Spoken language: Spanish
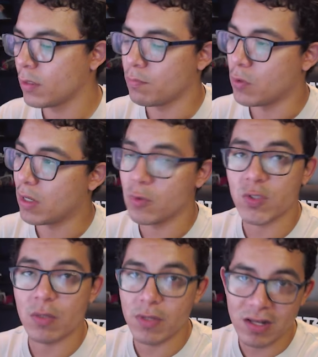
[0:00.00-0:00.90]

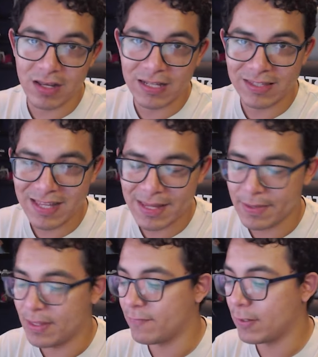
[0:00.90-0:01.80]
Pongamos también la cantidad
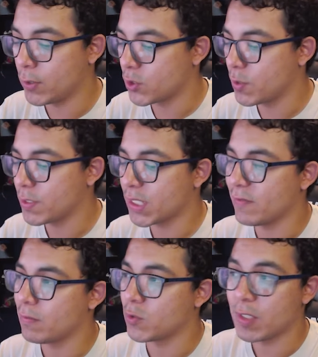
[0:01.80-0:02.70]
de evaluaciones que
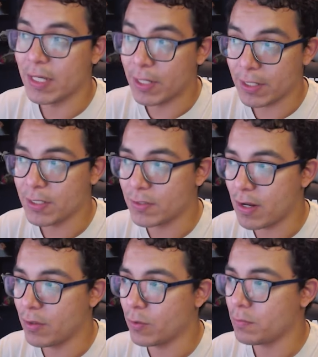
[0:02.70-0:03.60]
vamos a ir
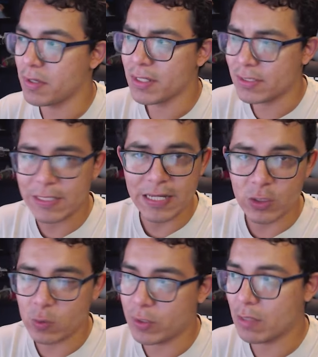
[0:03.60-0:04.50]
registrando. En este
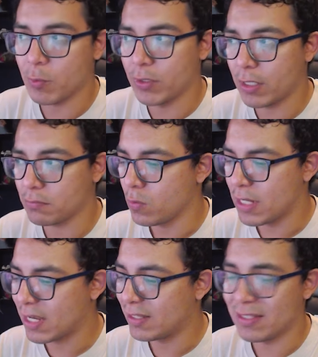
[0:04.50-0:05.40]
caso voy a poner
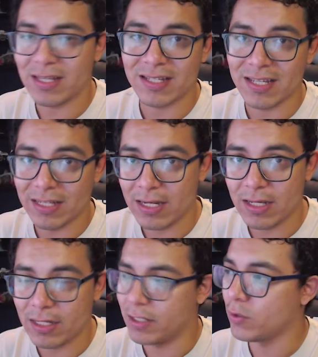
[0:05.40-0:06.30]
una cantidad
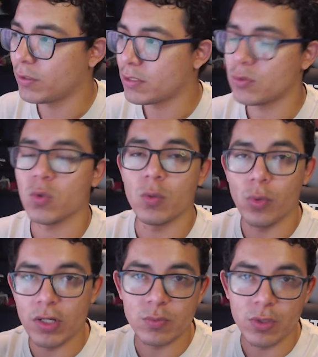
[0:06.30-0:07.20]
genérica de notas. Tú lo
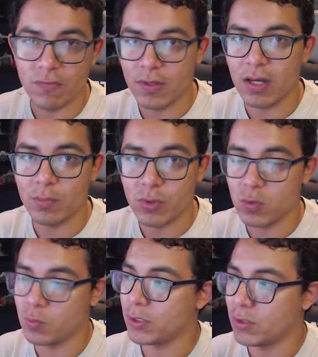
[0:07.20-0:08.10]
puedes modificar, por
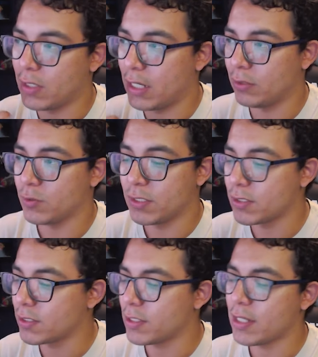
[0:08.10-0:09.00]
supuesto, a tus
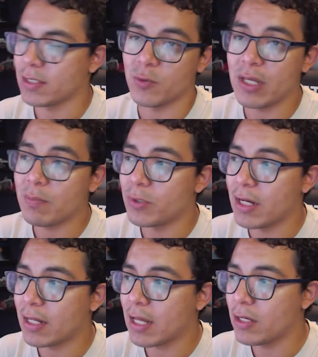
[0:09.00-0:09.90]
necesidades. Voy a
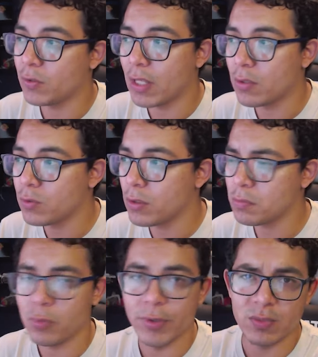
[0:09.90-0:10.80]
poner acá nota
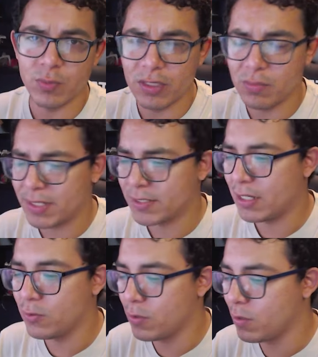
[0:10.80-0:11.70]
1, puedes poner
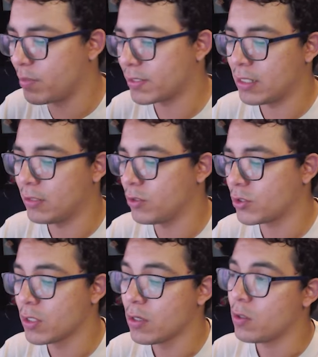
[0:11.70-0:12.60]
parcial 1, parcial
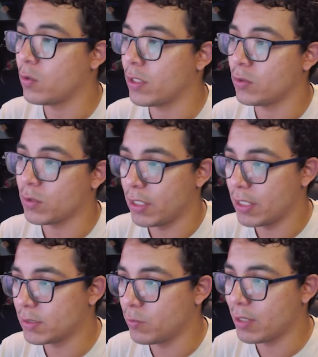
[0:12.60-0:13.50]
2 lo que tú
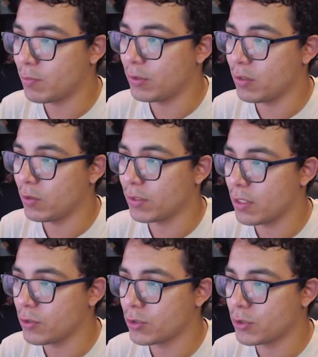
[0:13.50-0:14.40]
quieras. Voy a poner nota
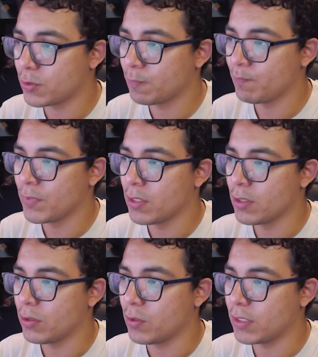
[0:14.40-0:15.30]
2,
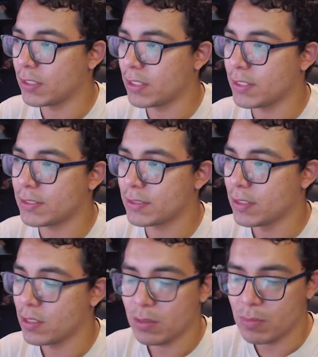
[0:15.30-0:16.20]
nota
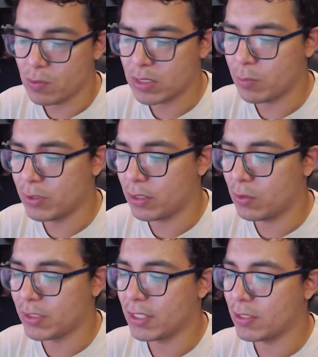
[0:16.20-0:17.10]
3, vamos a poner
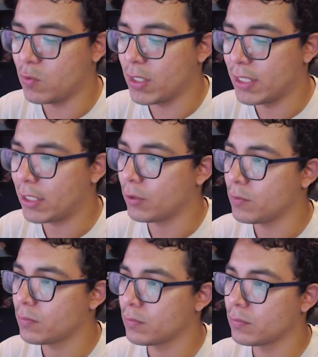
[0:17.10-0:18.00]
nota de
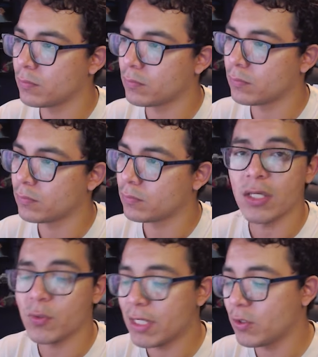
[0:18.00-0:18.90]
cuaderno
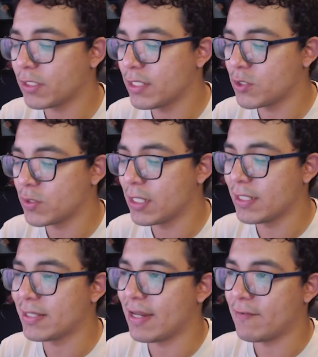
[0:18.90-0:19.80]
y una nota adicional
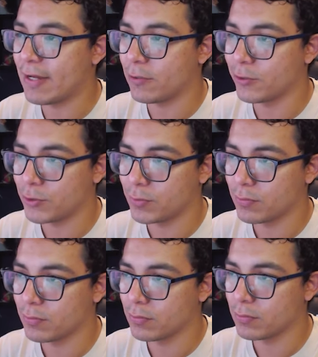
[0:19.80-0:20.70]
de trabajos.
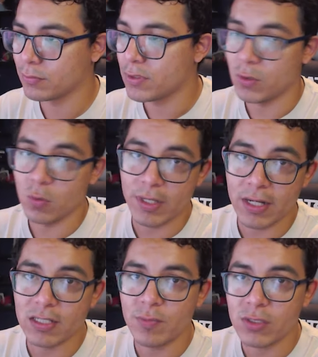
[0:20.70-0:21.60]
Si tú
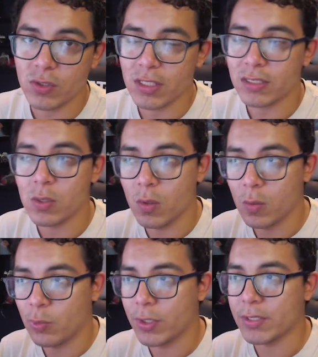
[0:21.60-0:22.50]
manejas más notas,
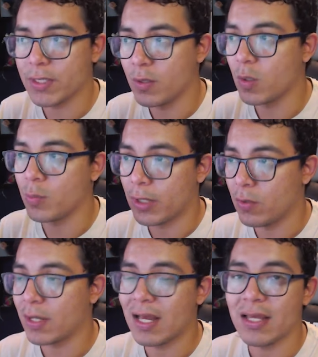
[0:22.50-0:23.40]
lo puedes ir
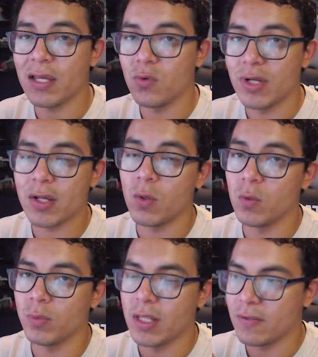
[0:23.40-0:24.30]
incorporando acá en una
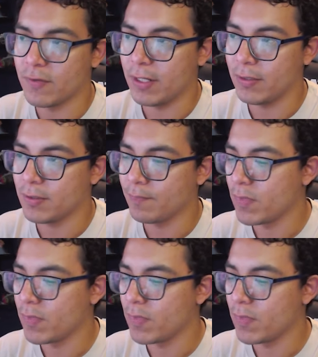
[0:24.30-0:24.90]
columna diferente.